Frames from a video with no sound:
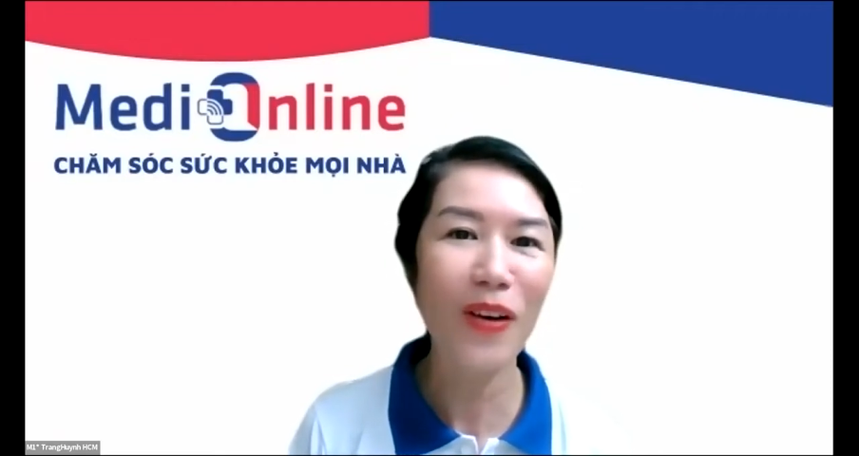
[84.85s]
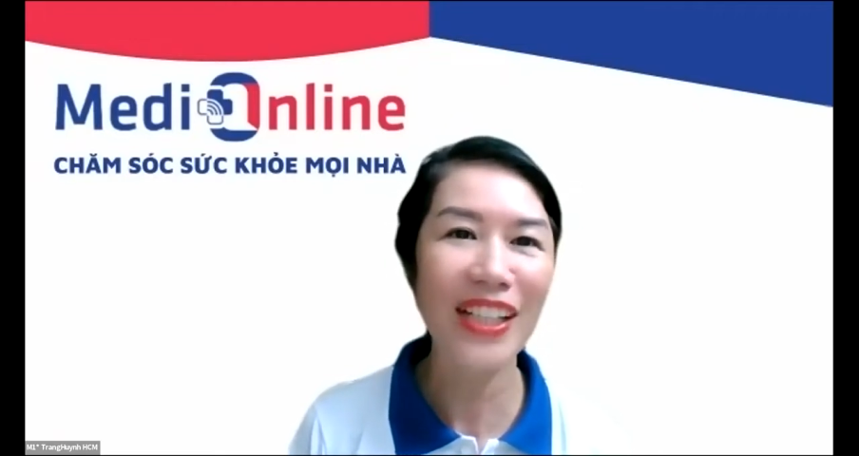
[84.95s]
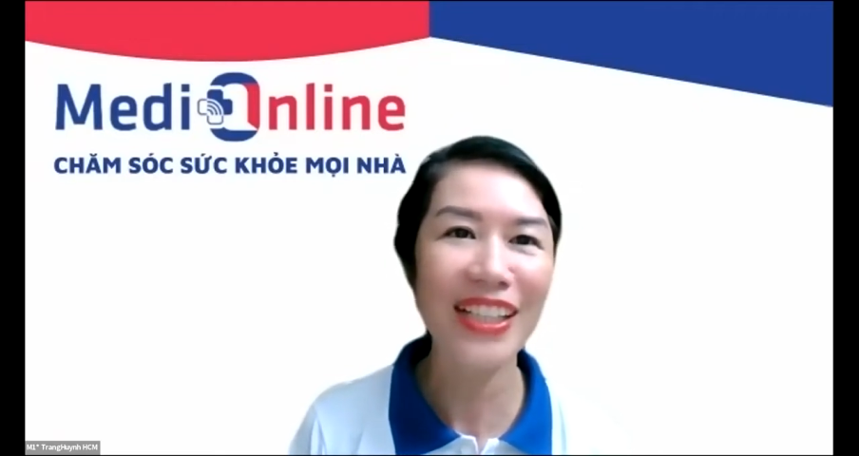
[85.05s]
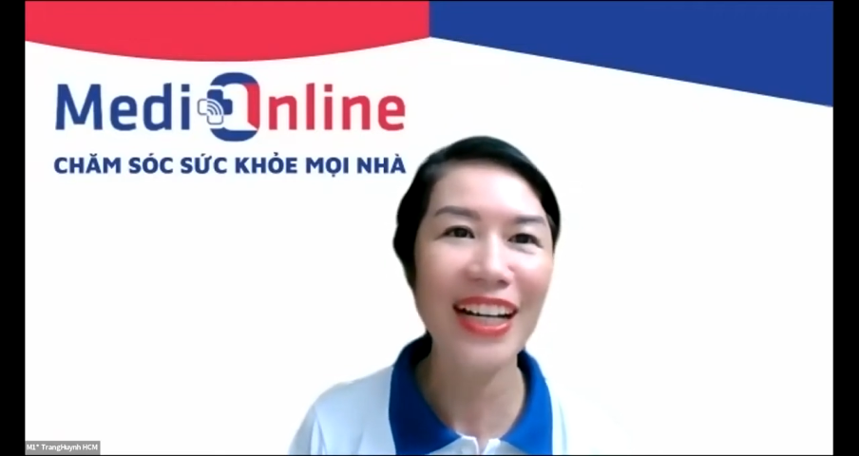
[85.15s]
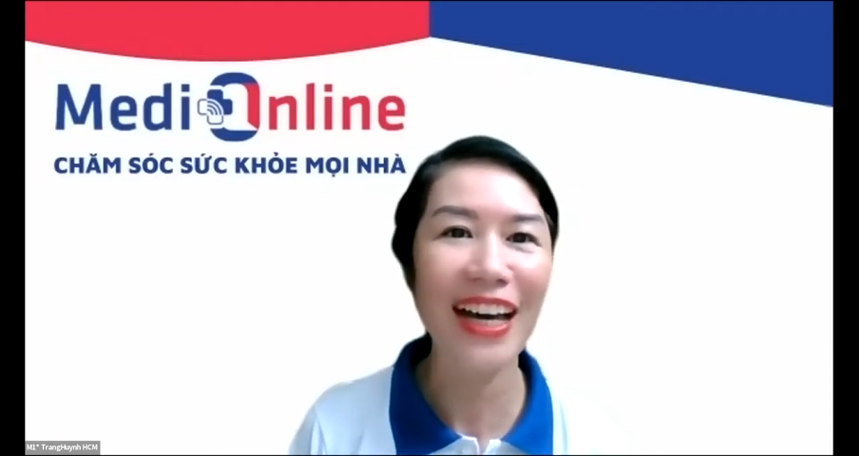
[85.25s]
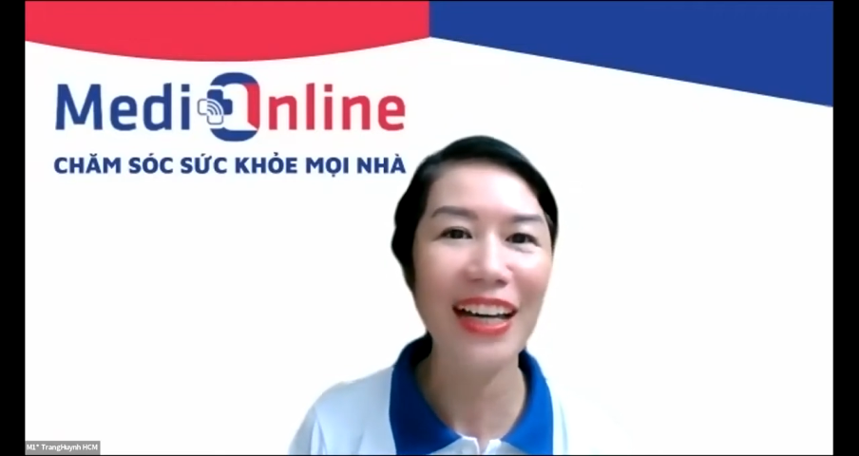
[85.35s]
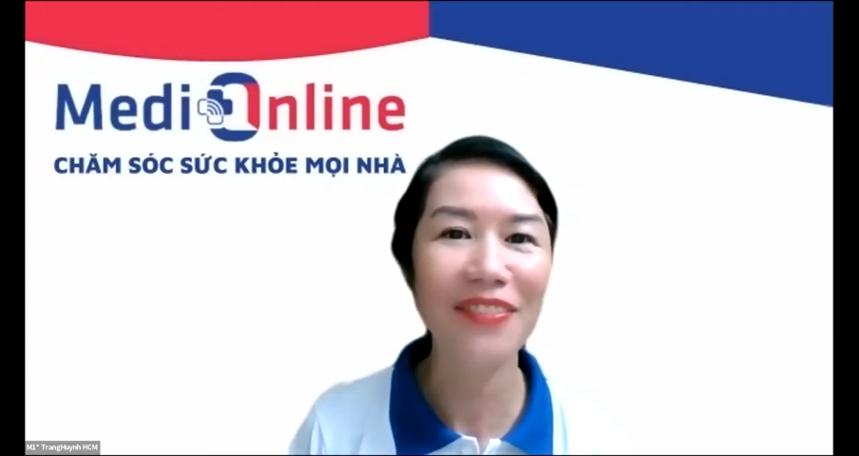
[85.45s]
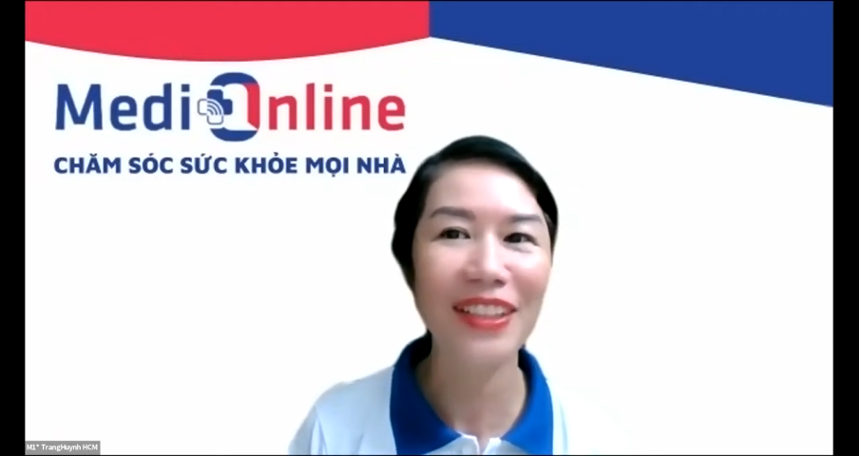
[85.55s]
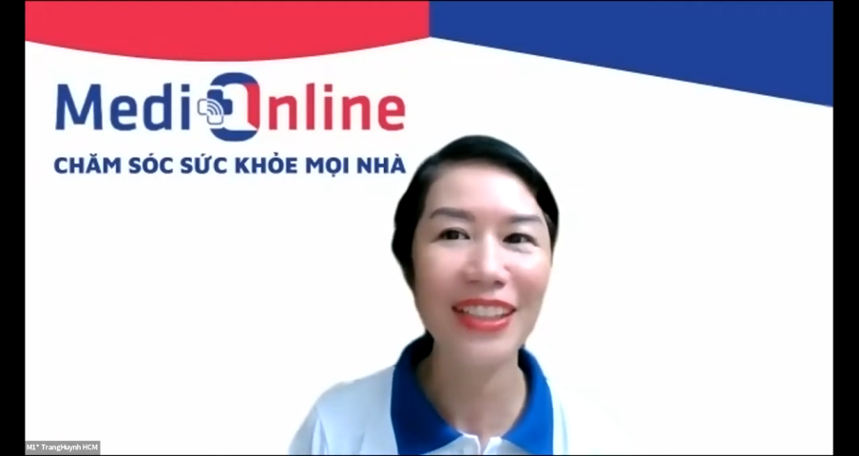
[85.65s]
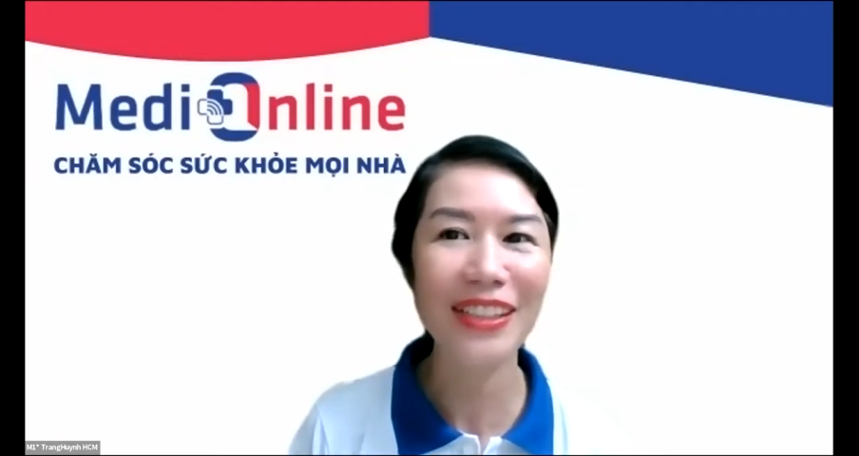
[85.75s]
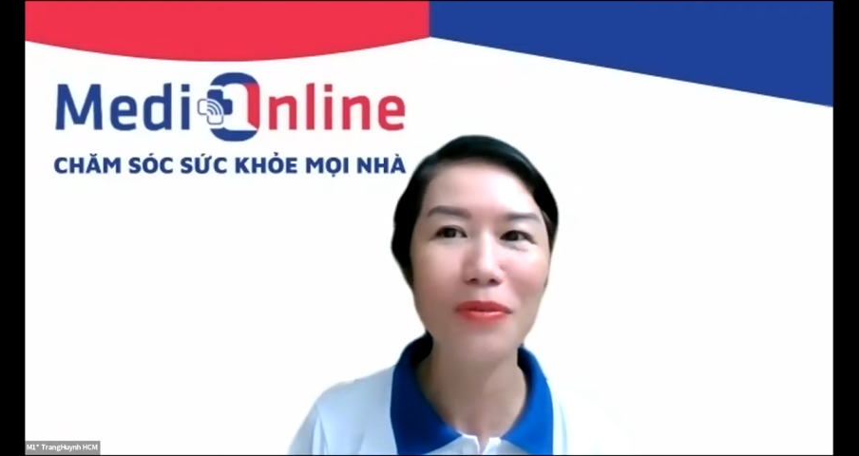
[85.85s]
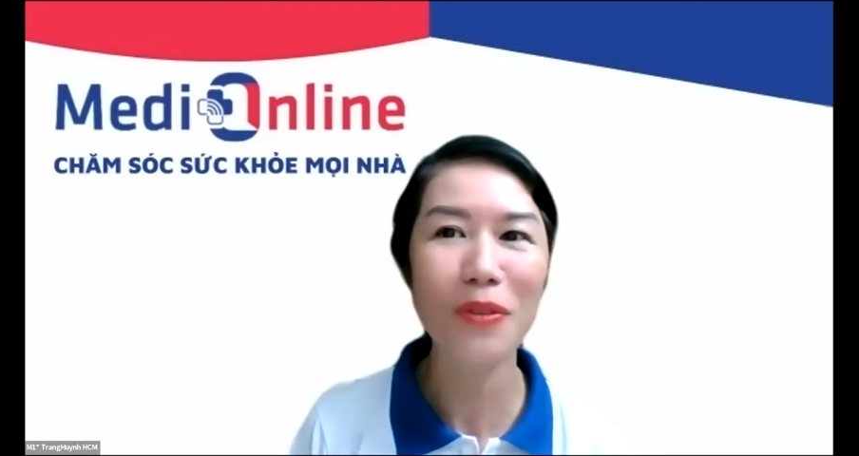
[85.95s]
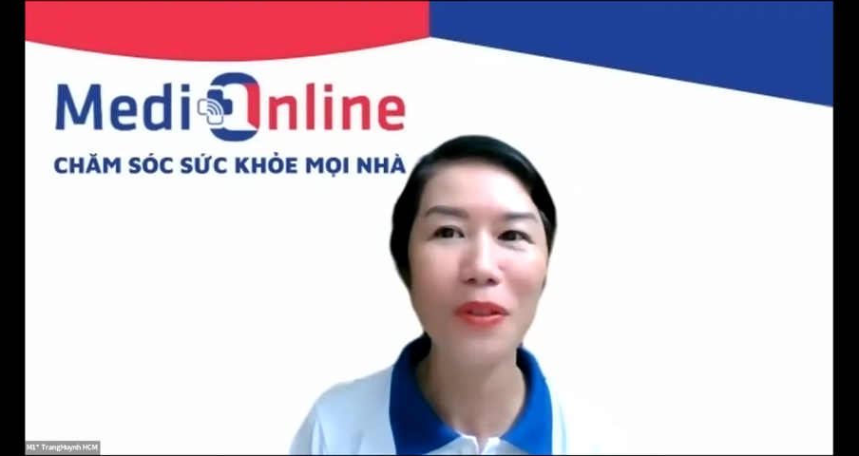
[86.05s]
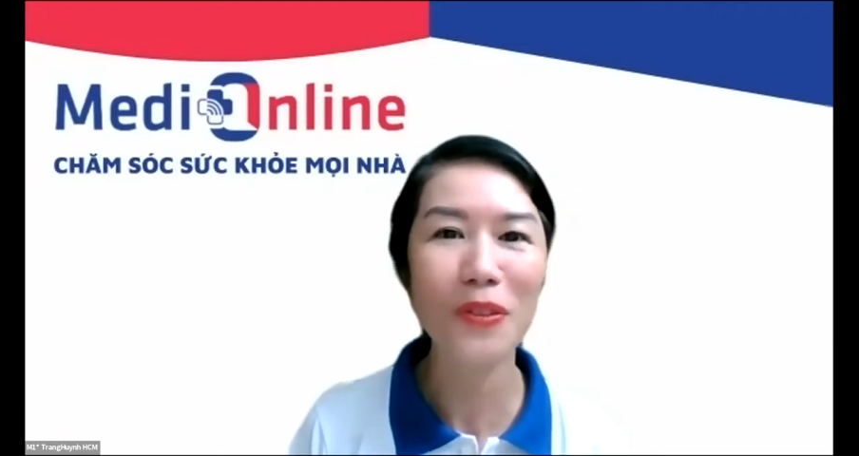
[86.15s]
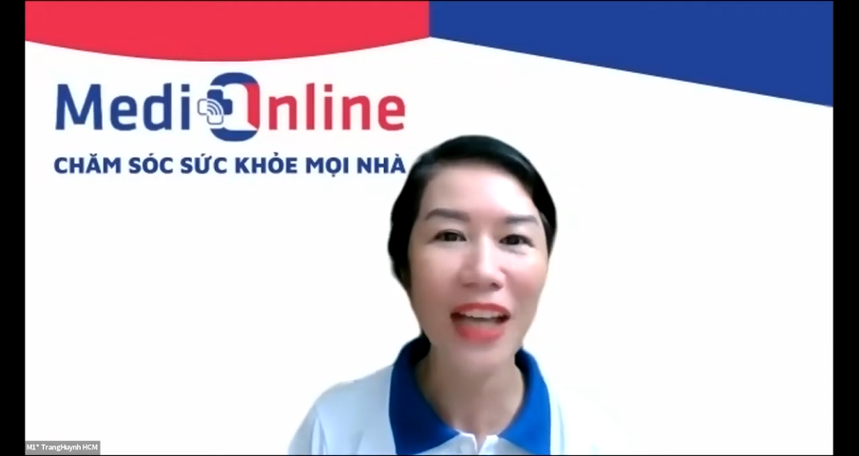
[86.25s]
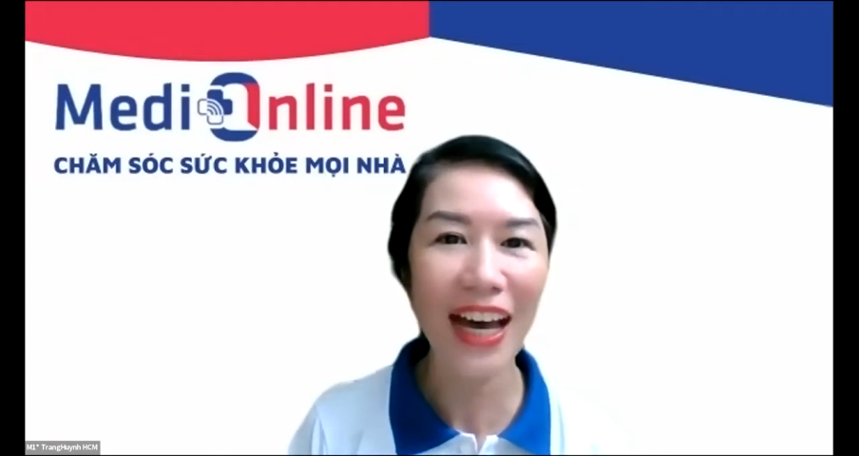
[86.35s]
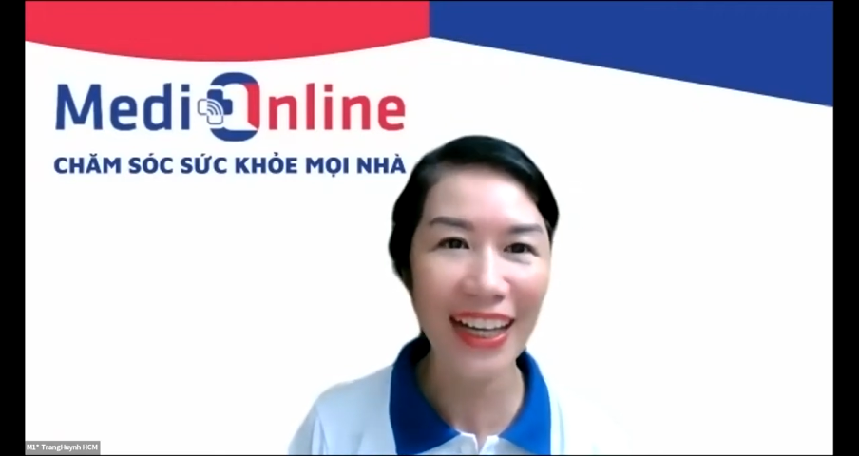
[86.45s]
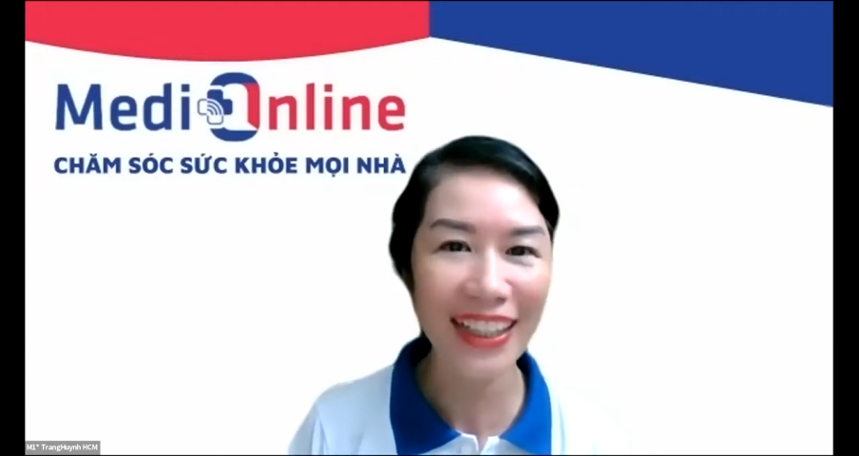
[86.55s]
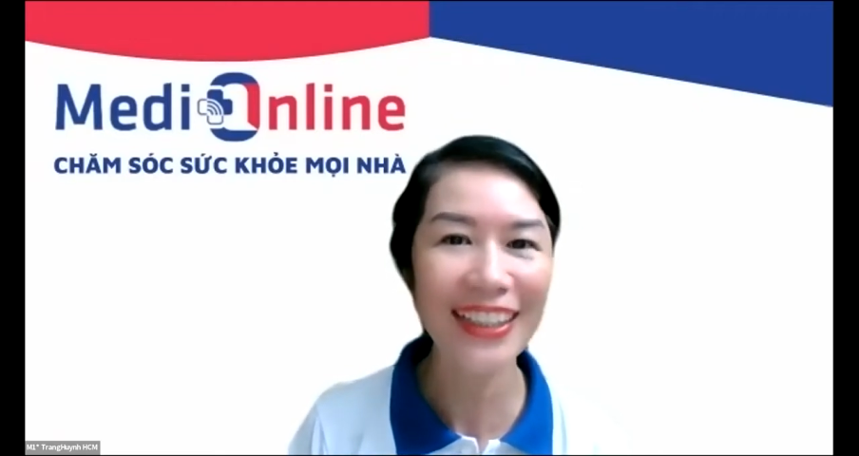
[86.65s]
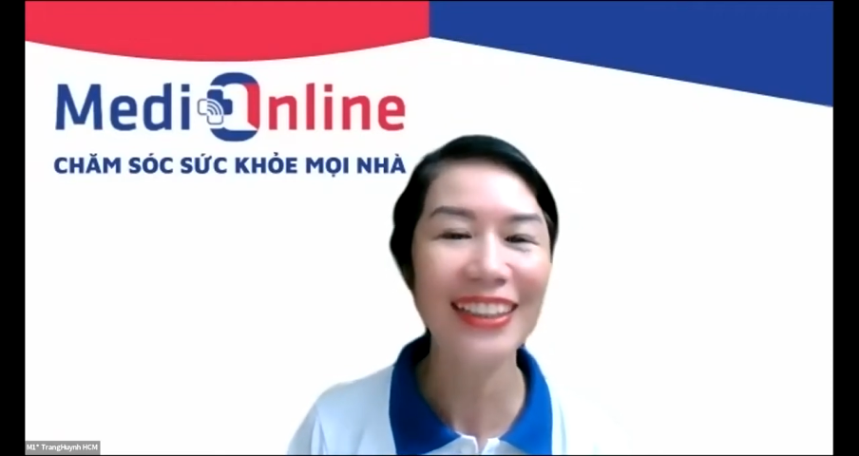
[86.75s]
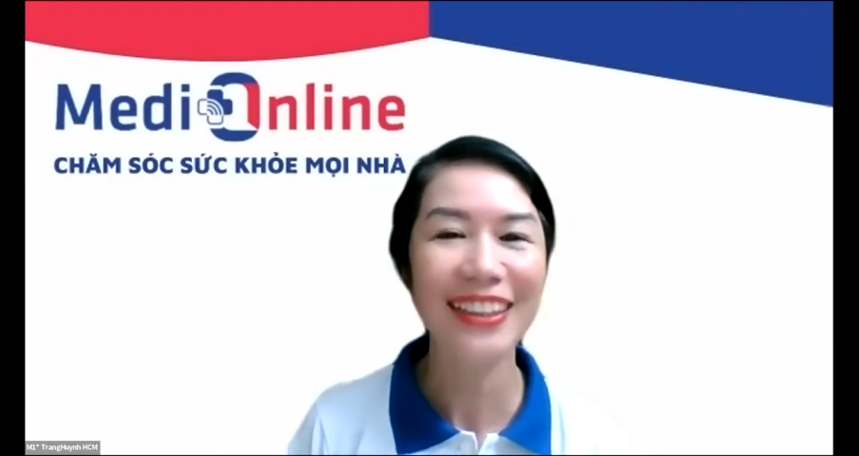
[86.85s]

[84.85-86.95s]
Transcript: quay trở lại với dâm của phú thái